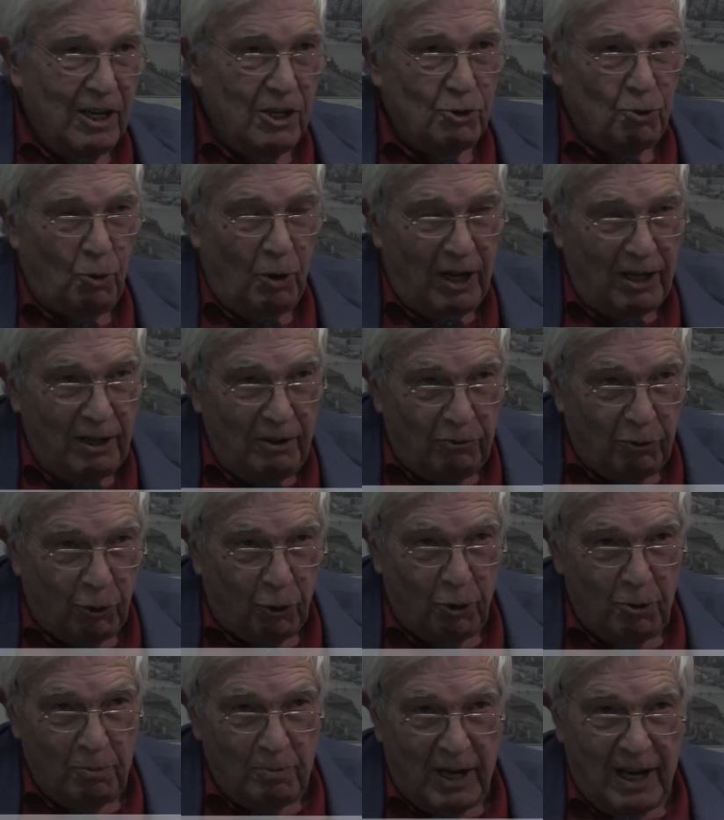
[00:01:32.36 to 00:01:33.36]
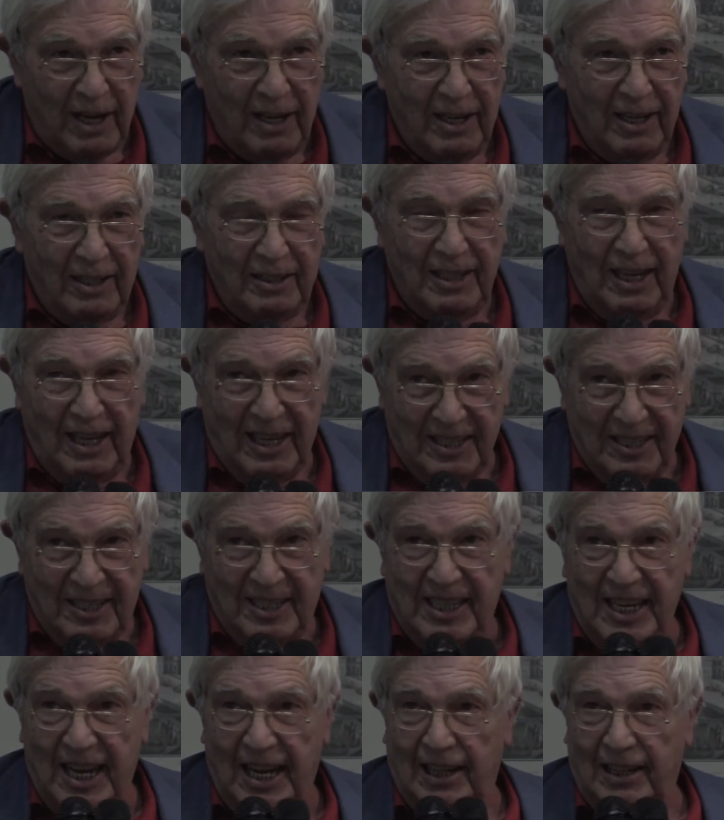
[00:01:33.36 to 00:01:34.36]
sulla riforma
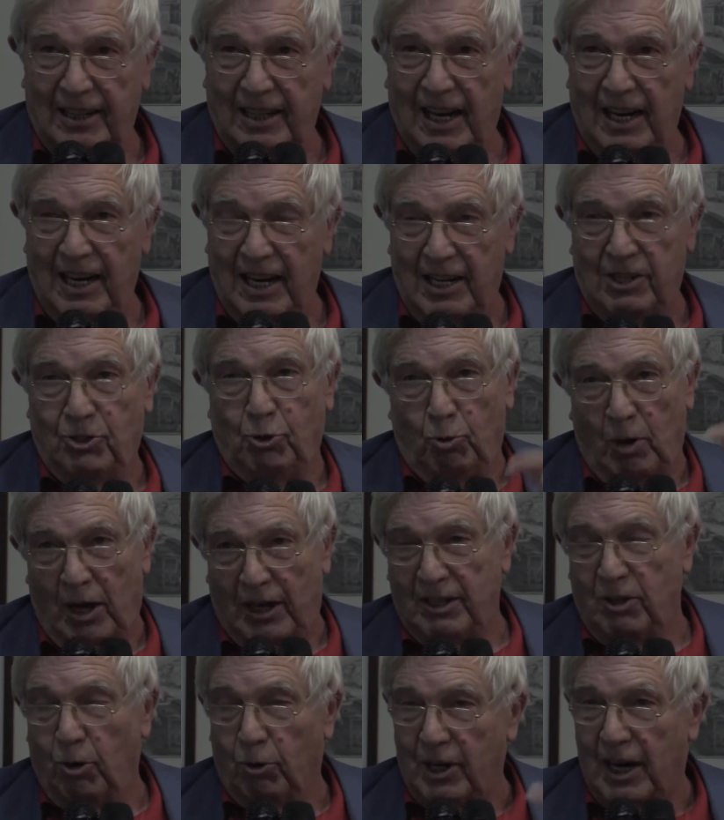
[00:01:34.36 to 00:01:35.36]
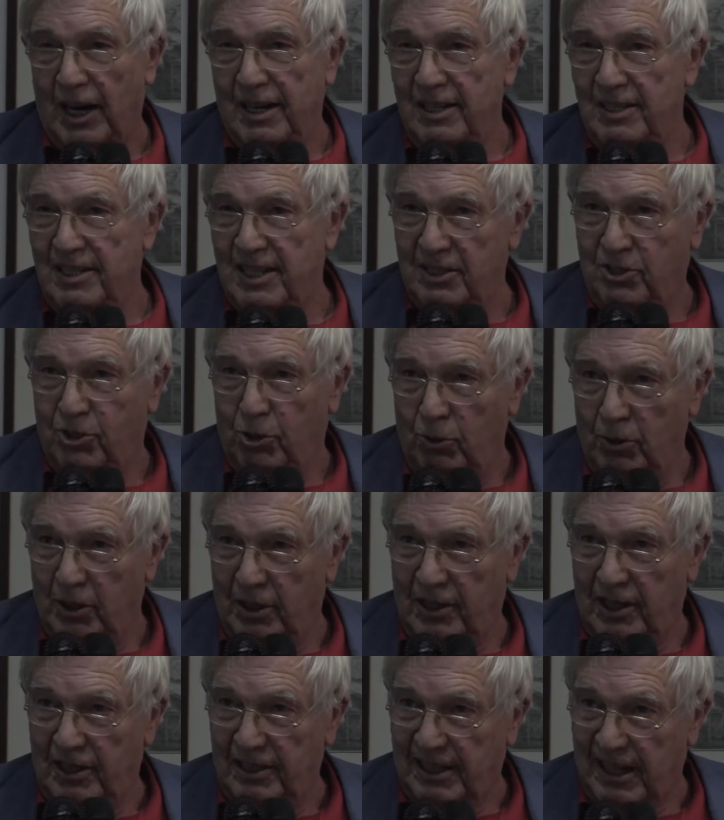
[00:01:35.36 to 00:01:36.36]
dell'azienda e sulla riorganizzazione
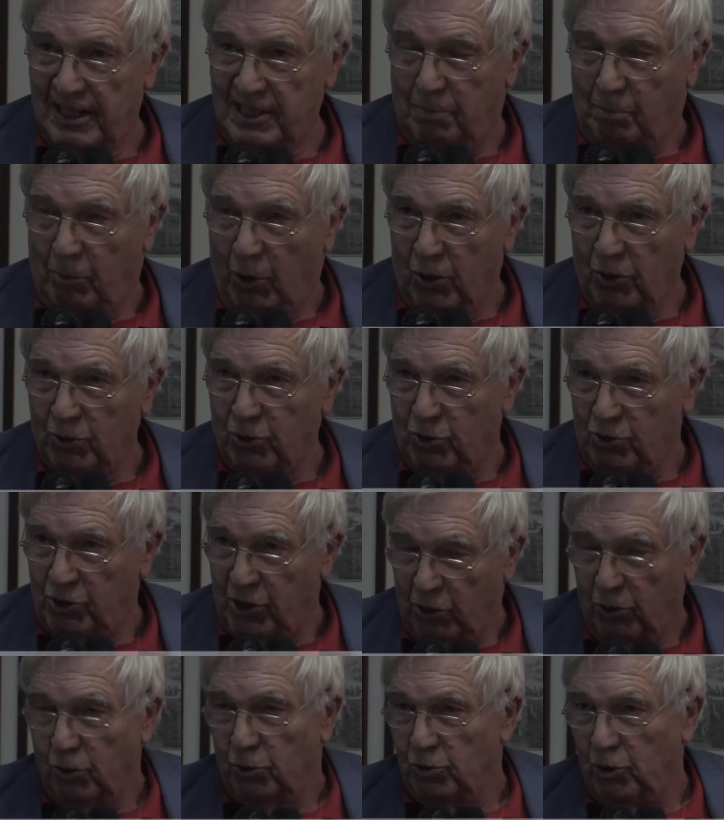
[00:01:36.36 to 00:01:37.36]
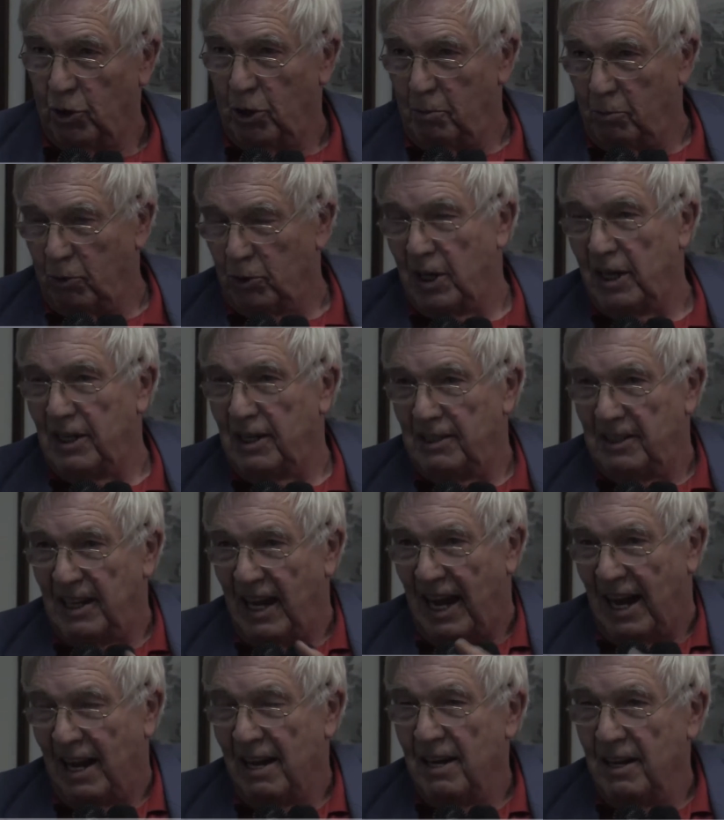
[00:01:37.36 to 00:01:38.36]
del trasporto secondo le
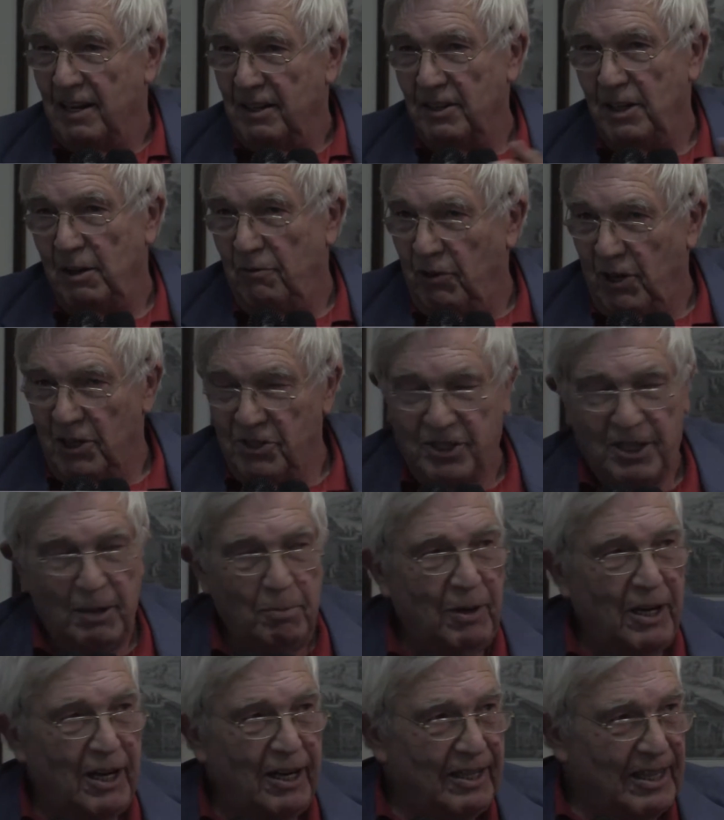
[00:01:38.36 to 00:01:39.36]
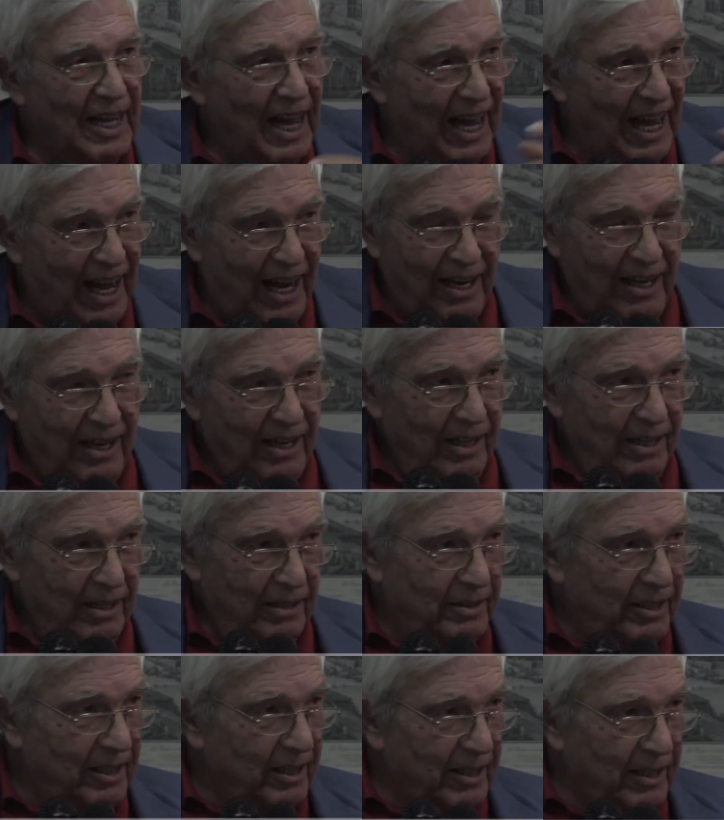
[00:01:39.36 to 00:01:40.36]
modalità di flessibilità,
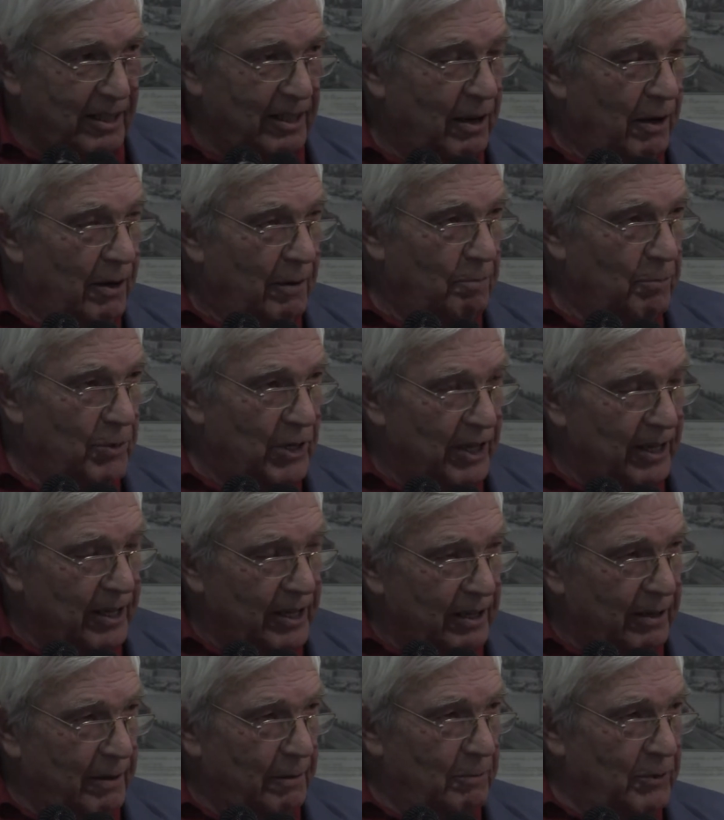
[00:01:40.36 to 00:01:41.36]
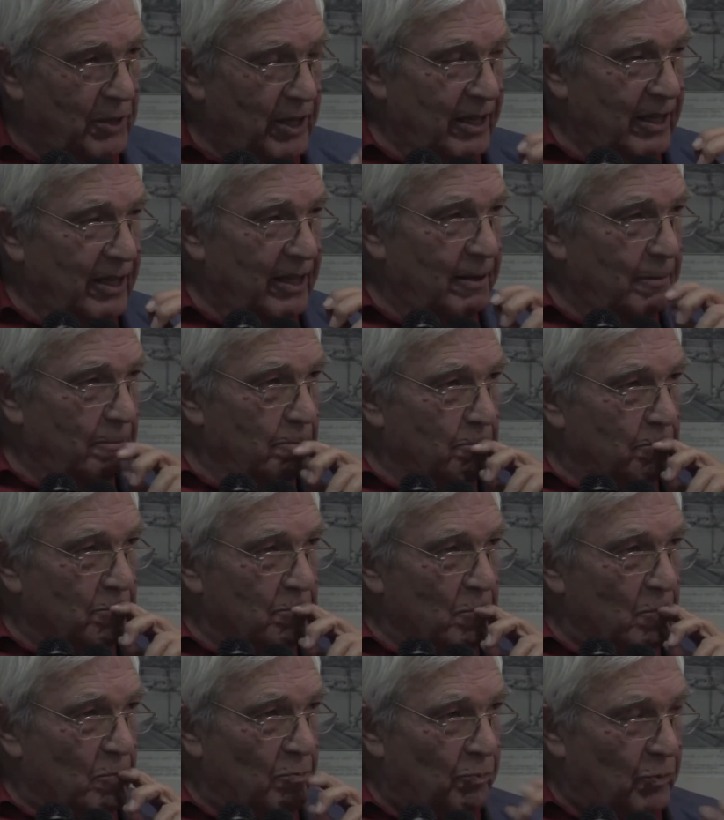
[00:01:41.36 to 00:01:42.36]
di, di, di, mh,
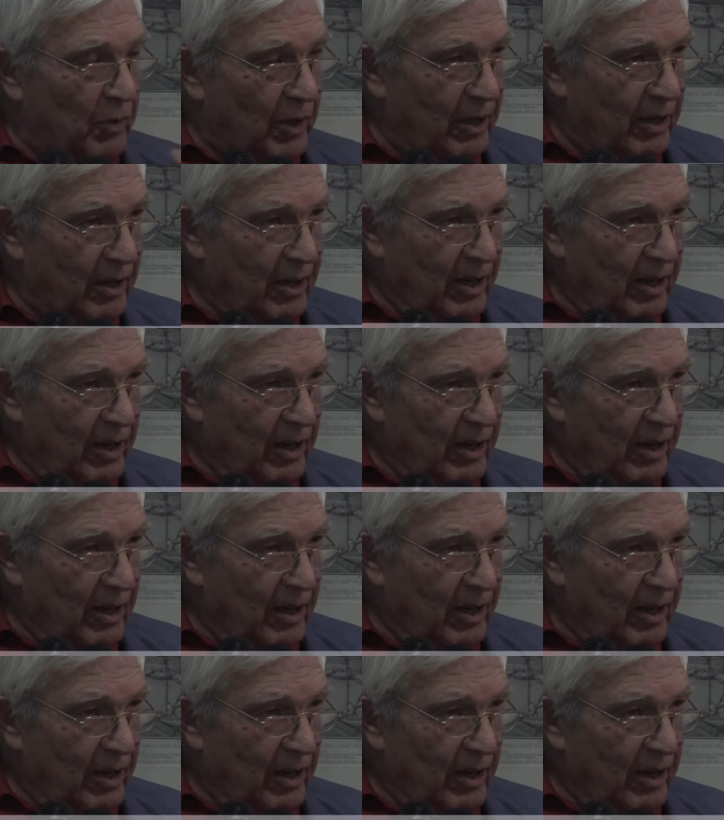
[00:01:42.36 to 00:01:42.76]
mm,